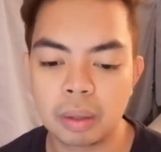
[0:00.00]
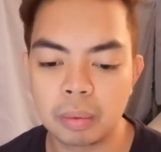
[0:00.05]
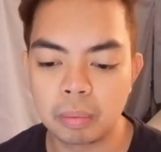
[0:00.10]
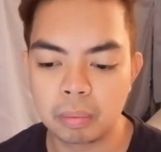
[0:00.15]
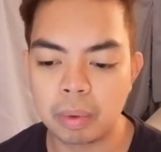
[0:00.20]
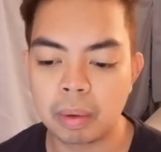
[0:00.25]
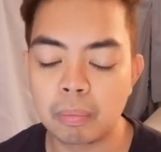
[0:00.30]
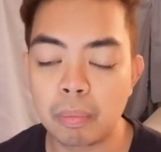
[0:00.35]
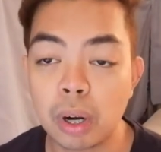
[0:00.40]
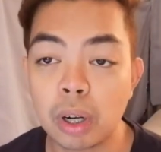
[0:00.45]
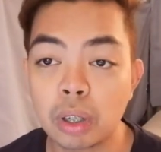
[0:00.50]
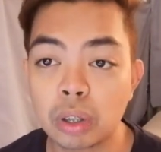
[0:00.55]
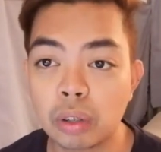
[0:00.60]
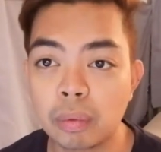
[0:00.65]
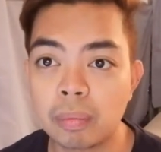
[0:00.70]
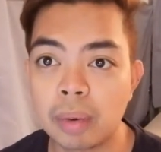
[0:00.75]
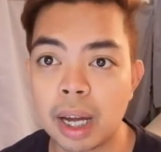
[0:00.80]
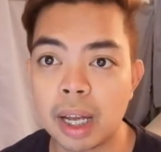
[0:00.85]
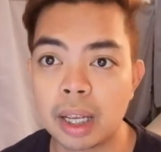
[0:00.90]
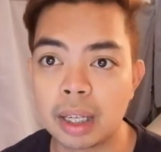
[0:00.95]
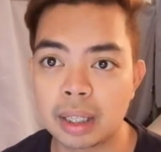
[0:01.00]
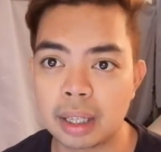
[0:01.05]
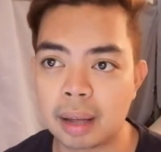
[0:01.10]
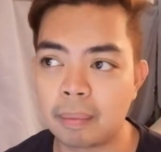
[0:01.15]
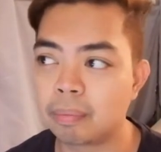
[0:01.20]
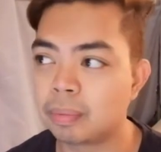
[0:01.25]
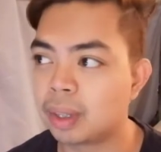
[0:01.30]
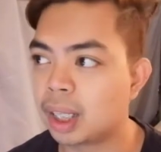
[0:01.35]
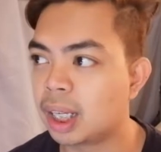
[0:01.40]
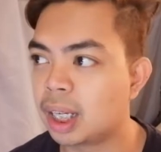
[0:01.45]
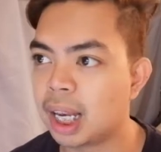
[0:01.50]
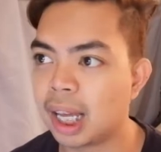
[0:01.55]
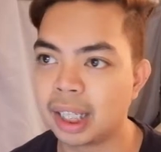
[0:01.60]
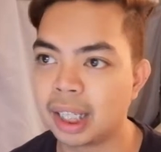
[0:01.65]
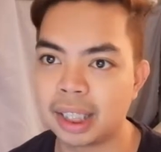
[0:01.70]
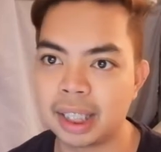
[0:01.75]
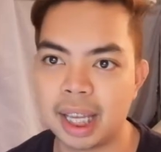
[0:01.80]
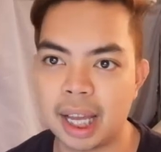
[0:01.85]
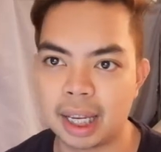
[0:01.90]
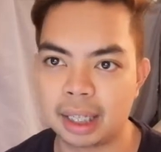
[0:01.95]
before to buy something like
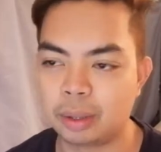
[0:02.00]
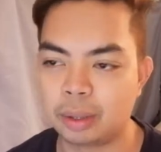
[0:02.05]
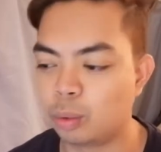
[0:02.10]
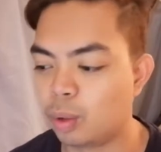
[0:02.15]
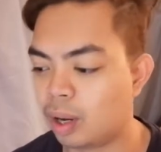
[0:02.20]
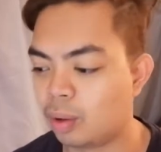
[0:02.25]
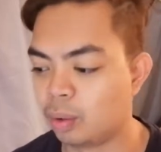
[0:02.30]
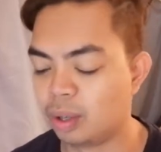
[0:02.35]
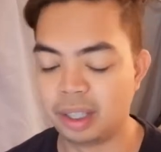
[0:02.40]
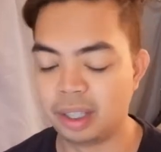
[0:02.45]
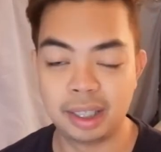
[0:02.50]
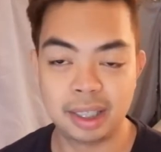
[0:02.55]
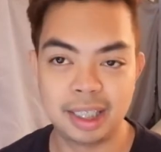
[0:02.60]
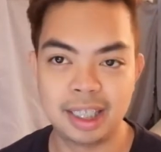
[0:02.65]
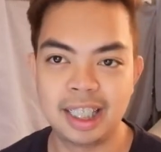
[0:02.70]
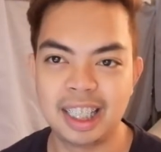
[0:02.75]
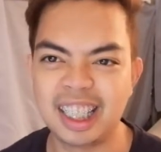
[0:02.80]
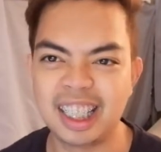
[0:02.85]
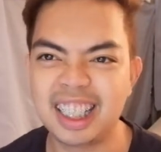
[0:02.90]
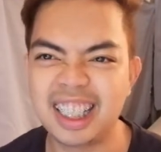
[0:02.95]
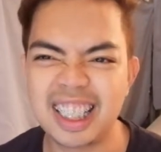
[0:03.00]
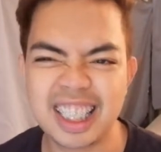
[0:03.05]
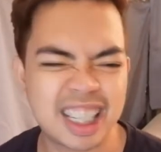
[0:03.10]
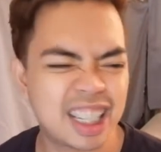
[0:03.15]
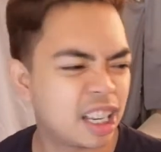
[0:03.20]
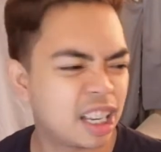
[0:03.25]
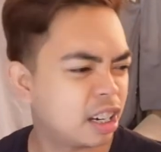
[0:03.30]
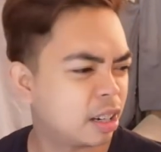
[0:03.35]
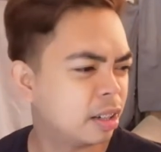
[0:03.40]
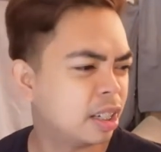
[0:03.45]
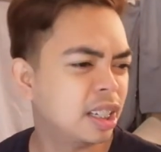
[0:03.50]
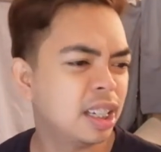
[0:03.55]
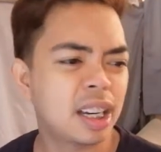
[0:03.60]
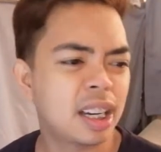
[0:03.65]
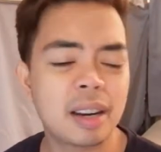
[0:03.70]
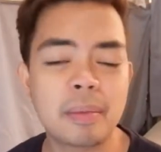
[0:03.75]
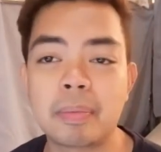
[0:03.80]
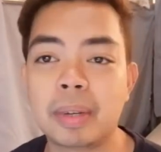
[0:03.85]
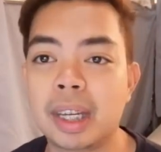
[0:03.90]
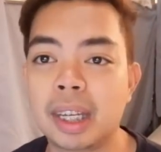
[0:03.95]
that, wow, English na lang,
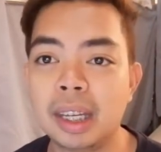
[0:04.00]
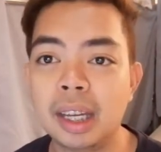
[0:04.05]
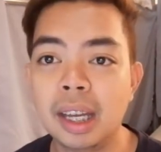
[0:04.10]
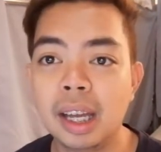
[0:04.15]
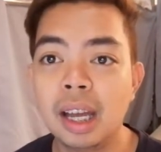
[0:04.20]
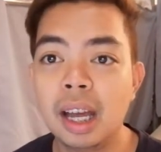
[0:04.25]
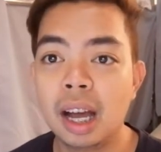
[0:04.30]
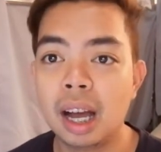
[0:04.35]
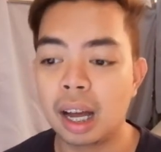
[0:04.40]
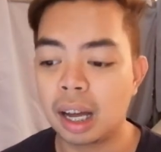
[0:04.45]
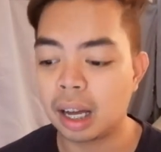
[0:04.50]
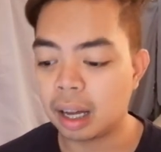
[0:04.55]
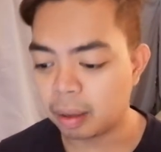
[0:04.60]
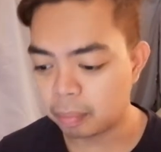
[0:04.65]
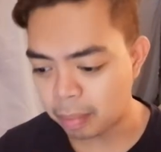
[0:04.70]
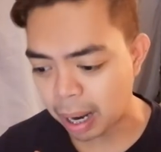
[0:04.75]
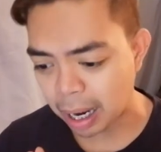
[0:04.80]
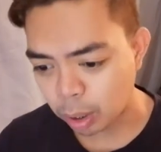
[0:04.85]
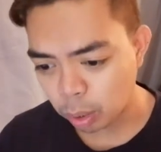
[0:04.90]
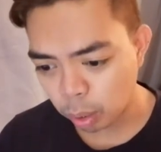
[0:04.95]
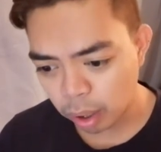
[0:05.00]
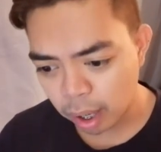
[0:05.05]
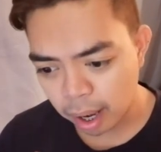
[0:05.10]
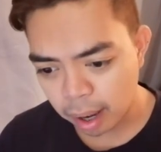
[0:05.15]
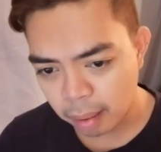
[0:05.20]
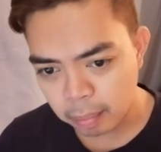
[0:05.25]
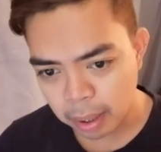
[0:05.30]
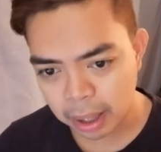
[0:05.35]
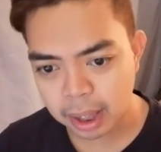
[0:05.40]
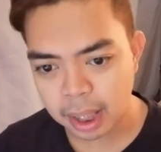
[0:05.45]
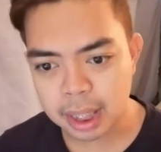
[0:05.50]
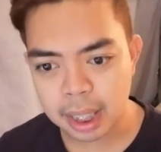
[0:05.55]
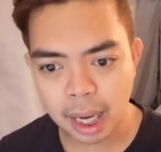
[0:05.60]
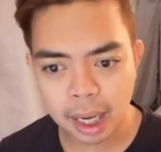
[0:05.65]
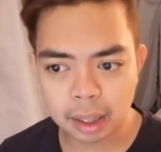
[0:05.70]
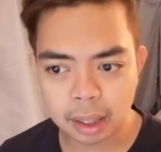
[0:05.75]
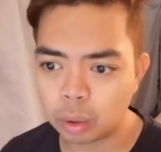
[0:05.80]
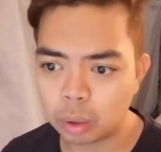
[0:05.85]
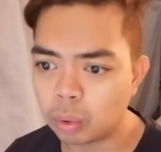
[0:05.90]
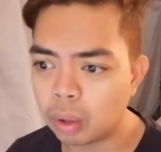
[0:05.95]
hirap eh. Uh, bago ka
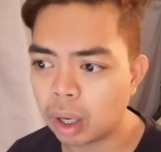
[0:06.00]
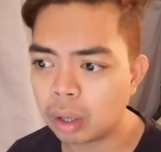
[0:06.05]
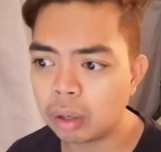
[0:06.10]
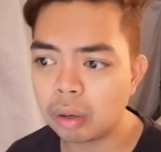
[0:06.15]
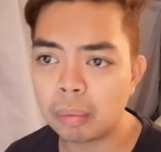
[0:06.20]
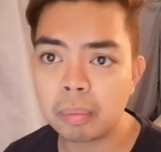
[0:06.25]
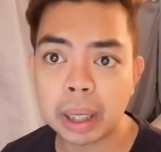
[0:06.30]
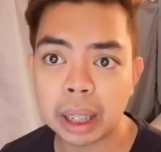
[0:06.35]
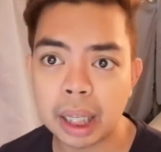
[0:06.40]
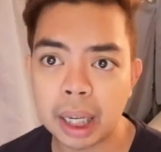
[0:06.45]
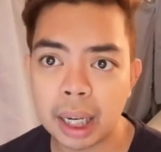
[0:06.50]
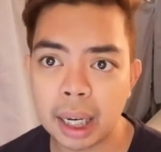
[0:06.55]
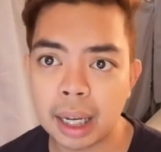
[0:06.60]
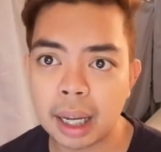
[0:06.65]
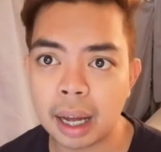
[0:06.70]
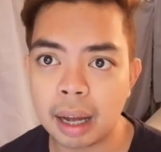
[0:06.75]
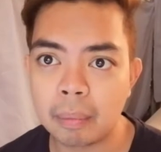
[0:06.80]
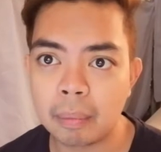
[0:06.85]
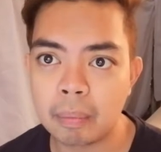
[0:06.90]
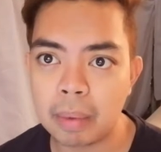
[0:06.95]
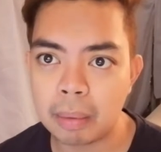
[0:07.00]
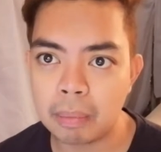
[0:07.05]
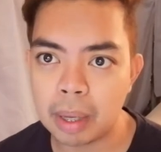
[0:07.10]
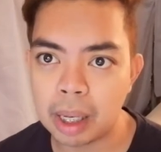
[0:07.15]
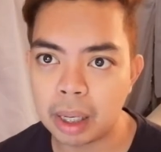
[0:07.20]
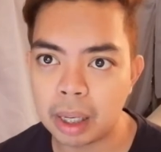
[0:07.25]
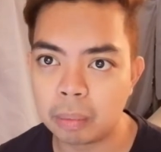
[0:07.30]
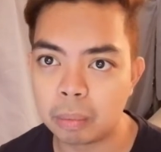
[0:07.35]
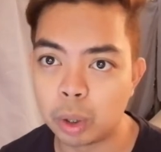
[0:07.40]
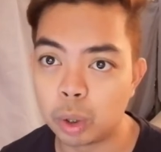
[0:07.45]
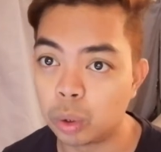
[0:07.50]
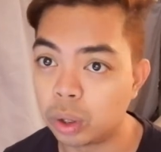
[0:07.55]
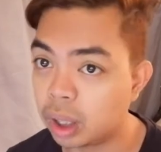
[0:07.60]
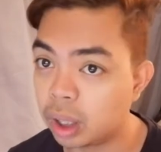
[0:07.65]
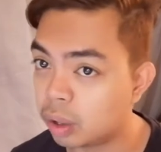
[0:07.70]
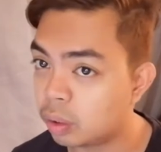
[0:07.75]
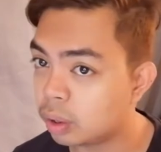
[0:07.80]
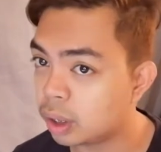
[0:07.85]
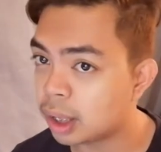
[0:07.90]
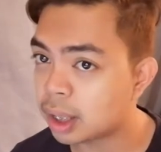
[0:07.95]
mag-decide kung ano ba talaga ang bibilin mo,
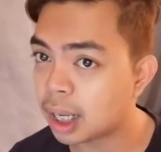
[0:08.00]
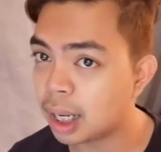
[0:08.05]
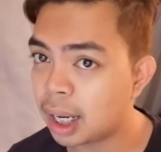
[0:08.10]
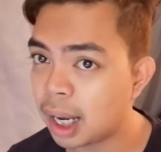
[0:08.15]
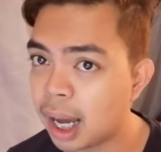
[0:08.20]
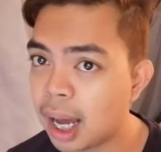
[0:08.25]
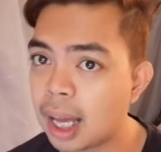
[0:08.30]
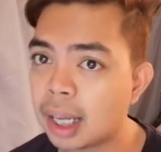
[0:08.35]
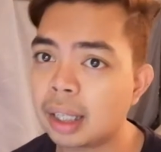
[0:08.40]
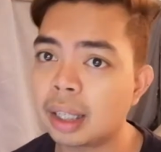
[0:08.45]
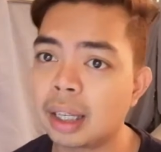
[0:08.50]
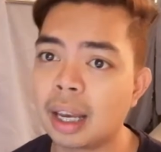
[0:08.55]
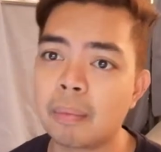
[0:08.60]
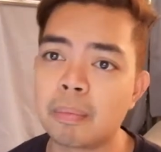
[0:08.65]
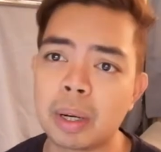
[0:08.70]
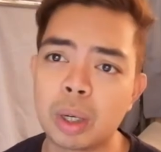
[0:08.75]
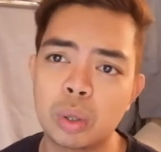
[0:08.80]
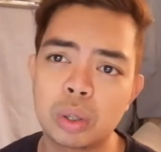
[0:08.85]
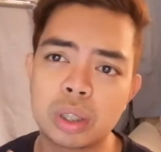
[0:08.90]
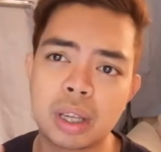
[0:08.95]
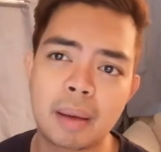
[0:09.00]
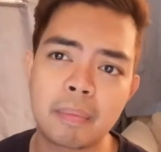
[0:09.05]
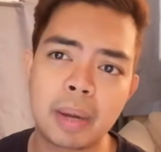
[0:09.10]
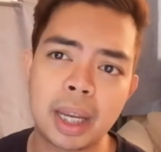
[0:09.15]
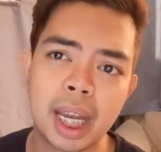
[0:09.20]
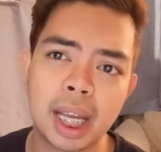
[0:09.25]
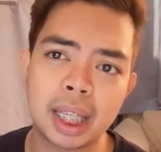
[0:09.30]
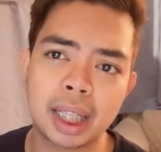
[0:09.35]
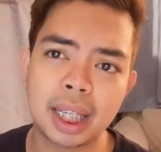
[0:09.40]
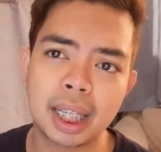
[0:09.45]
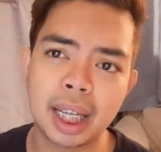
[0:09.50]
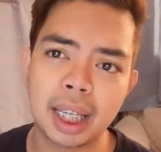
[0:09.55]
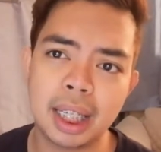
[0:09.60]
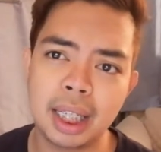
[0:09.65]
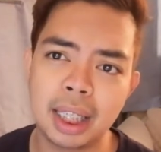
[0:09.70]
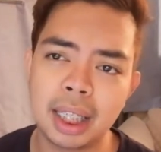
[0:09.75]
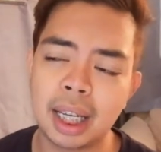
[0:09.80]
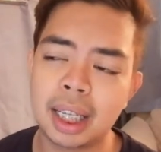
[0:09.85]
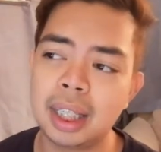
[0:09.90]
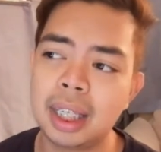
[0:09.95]
unang-una sa lahat na pag-usapan natin
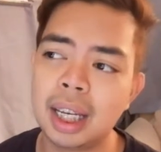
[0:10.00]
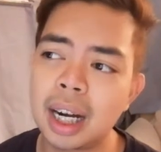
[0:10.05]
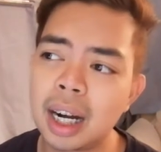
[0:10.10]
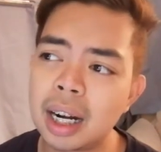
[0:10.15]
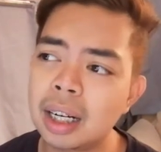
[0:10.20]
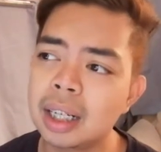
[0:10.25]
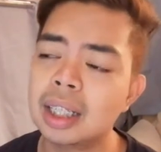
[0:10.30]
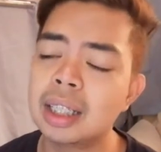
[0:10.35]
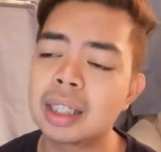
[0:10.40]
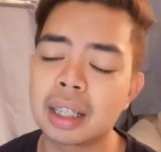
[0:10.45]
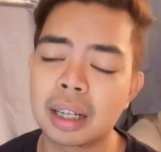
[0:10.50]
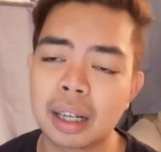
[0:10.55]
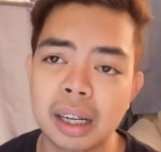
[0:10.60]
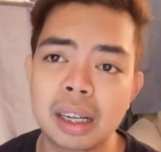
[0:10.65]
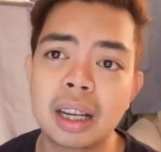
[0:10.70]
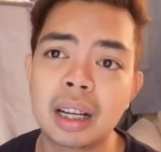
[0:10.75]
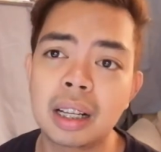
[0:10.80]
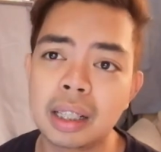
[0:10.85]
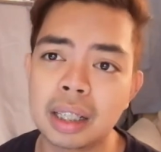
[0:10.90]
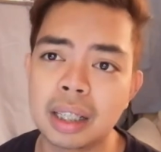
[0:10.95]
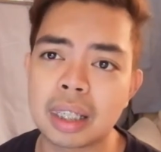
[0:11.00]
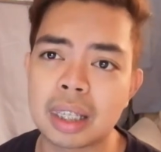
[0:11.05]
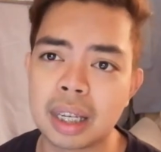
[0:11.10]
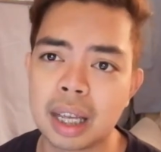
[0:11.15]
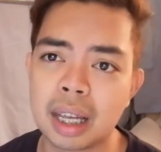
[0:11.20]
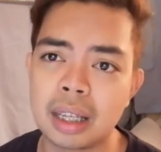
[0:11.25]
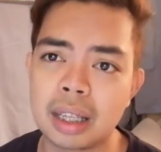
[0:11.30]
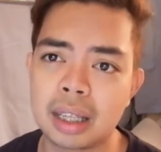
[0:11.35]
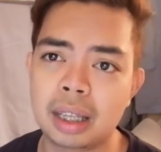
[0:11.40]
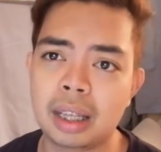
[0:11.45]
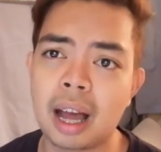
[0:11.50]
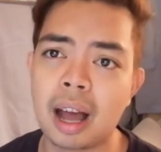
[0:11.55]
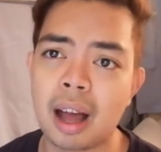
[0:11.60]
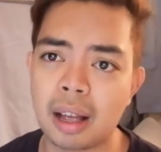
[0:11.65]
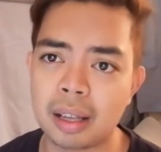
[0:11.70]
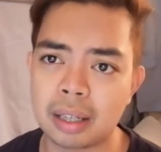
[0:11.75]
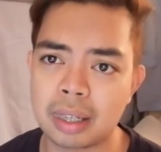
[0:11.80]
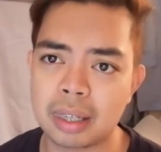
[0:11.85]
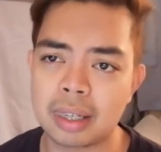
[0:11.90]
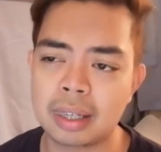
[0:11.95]
kanina, there is real estate
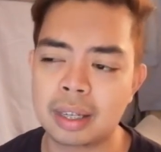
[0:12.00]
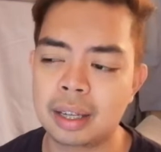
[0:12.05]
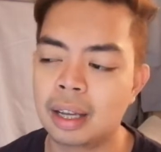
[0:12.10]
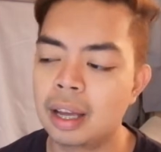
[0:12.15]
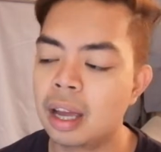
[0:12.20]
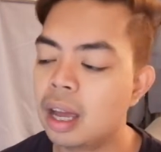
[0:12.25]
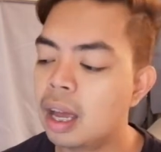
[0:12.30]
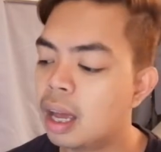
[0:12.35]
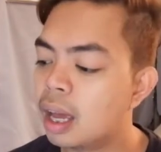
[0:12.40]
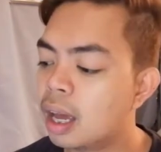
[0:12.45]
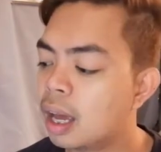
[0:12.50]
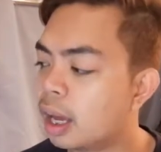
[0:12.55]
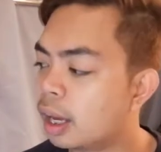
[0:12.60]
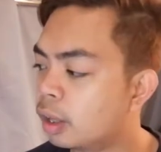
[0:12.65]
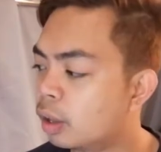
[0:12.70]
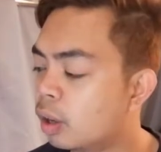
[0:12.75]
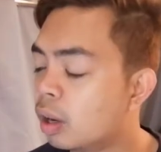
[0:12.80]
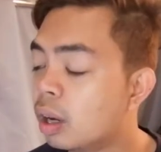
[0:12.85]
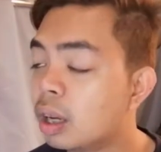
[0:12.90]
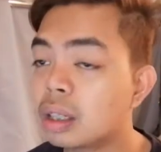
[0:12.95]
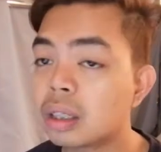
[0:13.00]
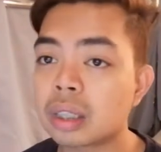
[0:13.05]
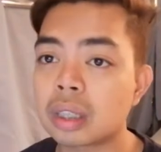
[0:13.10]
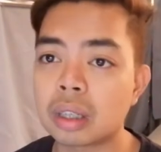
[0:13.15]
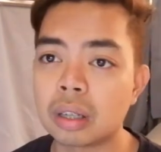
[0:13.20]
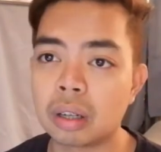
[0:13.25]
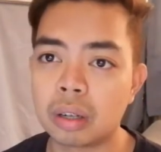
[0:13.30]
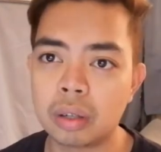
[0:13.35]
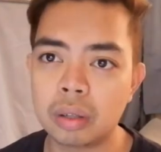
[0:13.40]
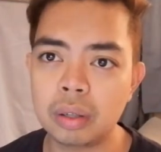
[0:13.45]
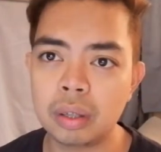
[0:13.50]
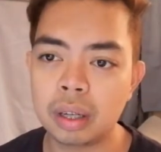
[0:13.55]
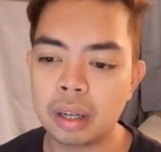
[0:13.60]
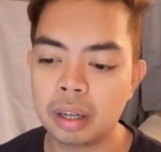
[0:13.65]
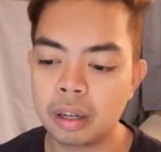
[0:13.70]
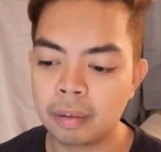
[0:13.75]
tax. And also,